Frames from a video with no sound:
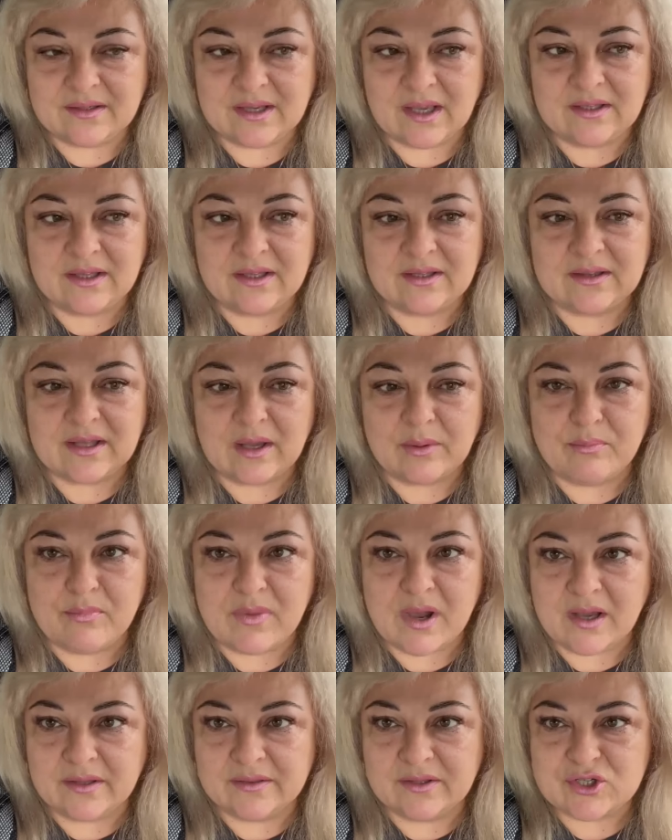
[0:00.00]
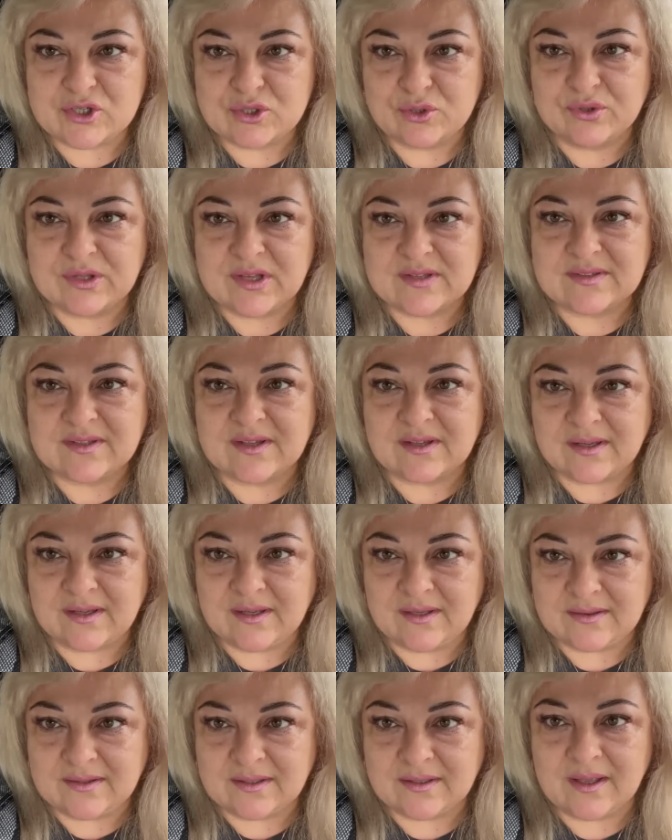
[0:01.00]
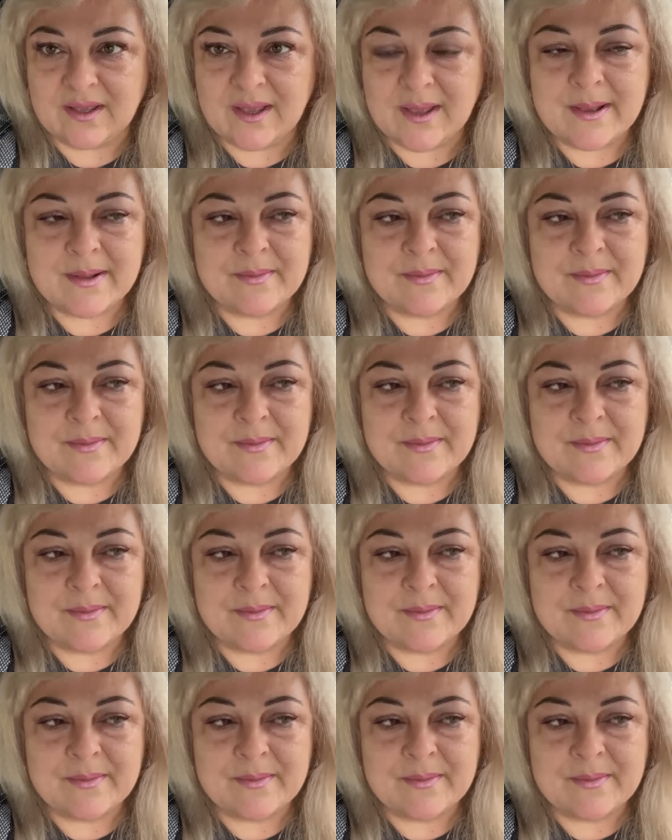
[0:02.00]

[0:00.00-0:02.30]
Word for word: какие-то обманы, что-то скрыто,